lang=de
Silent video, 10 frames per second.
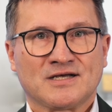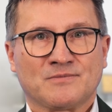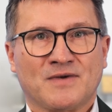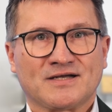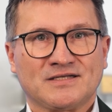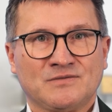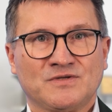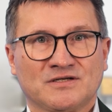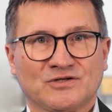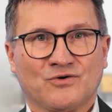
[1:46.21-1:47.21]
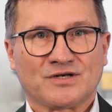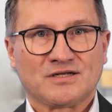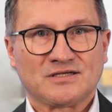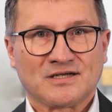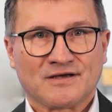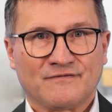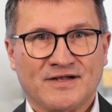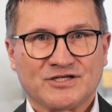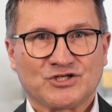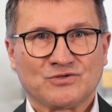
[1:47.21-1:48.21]
macht ihm ihr deutlich,
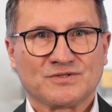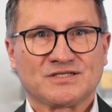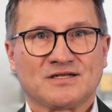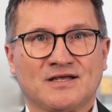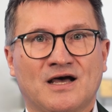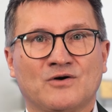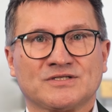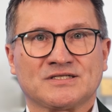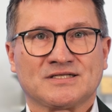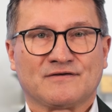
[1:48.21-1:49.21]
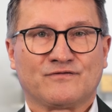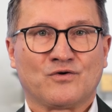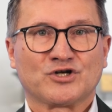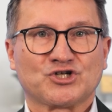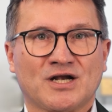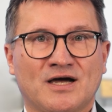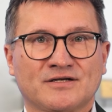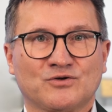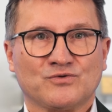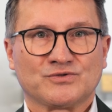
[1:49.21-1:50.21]
welchen Nutzen er aus der
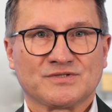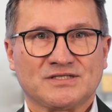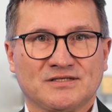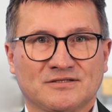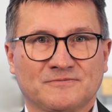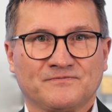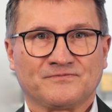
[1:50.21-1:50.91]
vorgeschlagenen Lösung zieht.